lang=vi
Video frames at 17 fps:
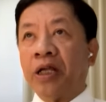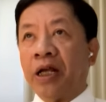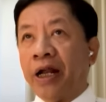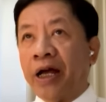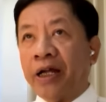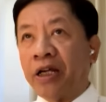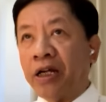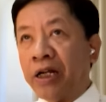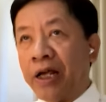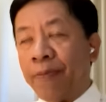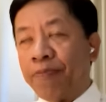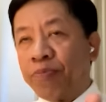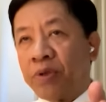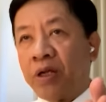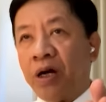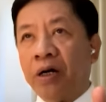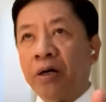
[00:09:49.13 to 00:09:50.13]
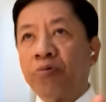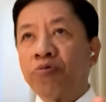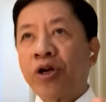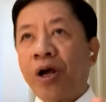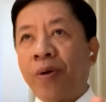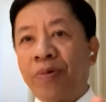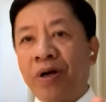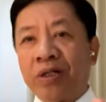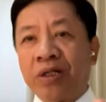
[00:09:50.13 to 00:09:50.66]
Tỷ lệ thất nghiệp thời ông
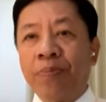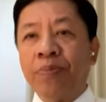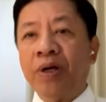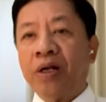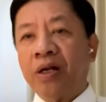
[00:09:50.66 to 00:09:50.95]
Trump là thấp